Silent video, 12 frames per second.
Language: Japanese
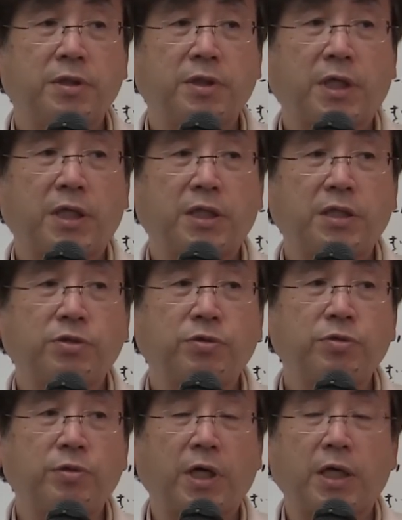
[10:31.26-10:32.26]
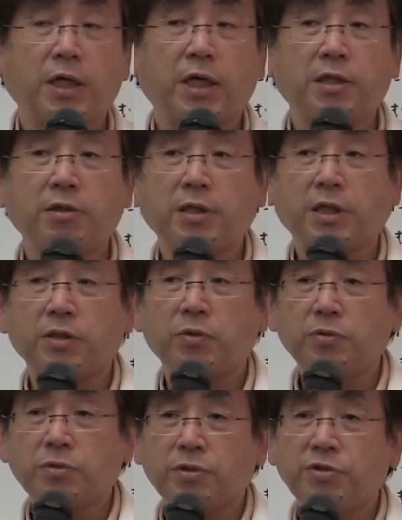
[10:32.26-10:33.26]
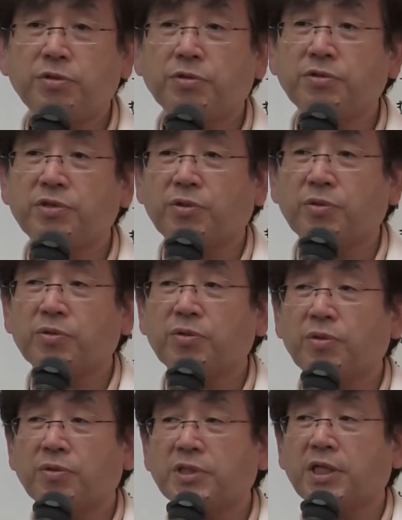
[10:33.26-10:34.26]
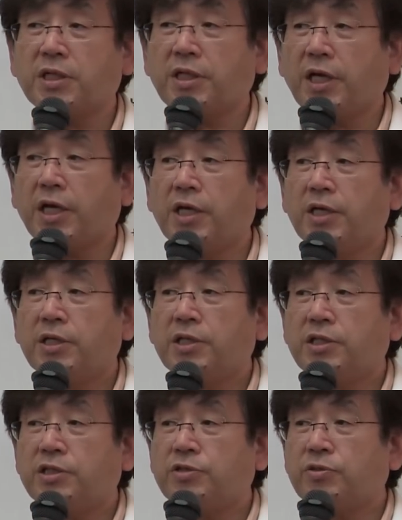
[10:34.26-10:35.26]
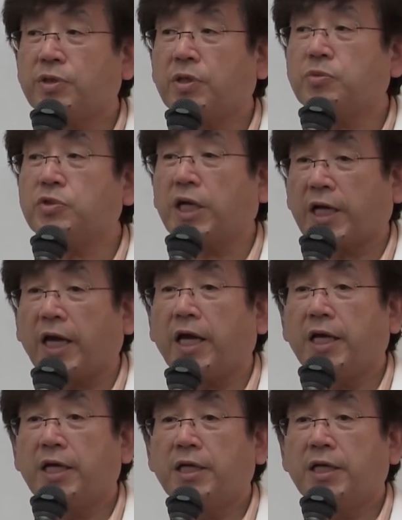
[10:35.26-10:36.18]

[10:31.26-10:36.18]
だから鉄というのは体の中で本当に上手にコントロールされて必要な分だけ